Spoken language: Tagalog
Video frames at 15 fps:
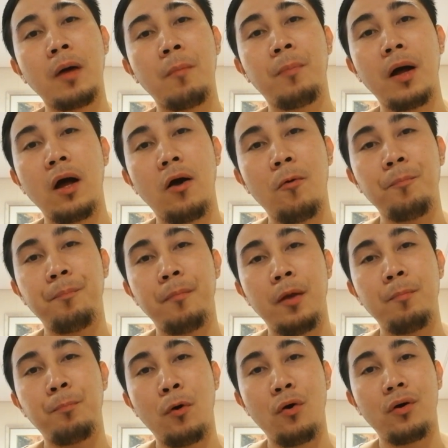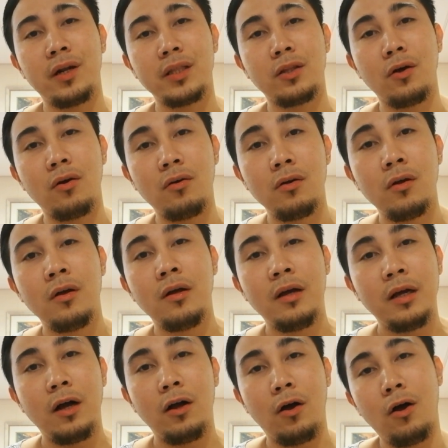magpapaka-impoko nito.
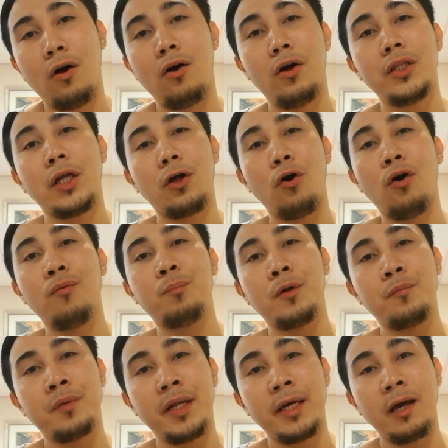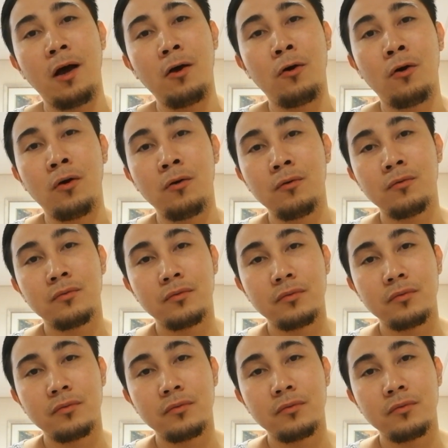Oo, nag-overbreak ako.